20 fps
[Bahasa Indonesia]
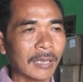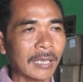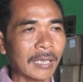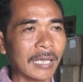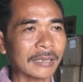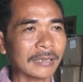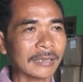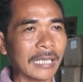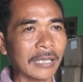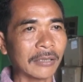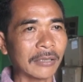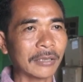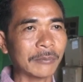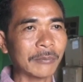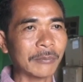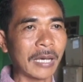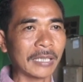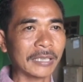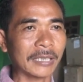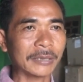kan kalau
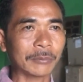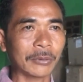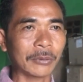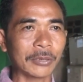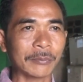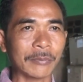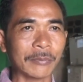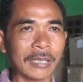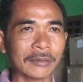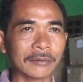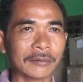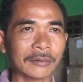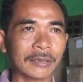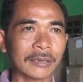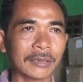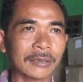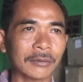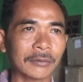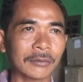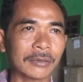kemarin di mana
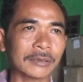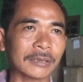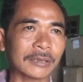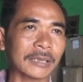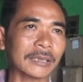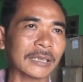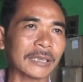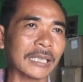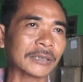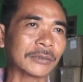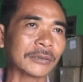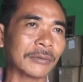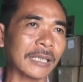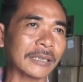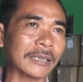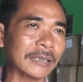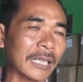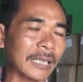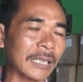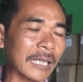itu kita
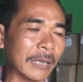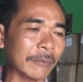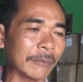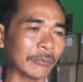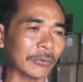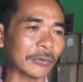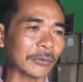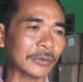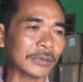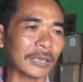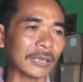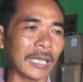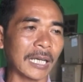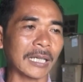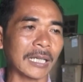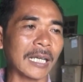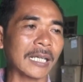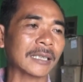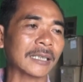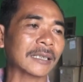jualnya 60
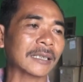sekarang